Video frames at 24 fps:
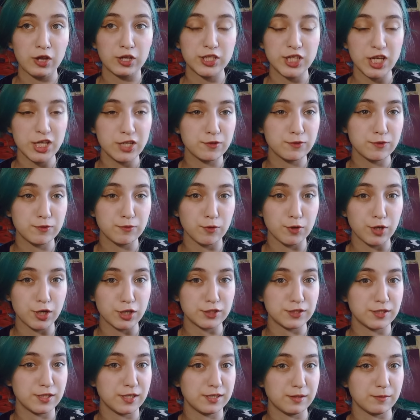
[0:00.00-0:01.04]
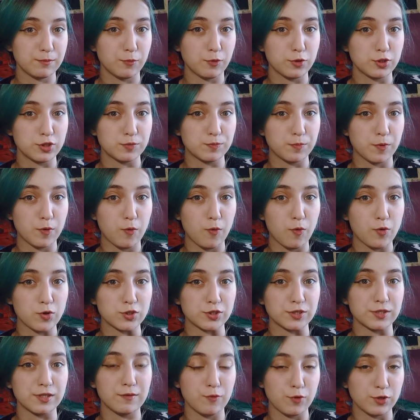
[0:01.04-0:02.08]
Чаще всего, конечно, это больше
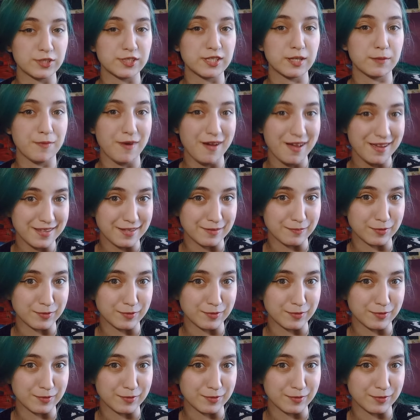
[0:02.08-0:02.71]
похоже на вой собаки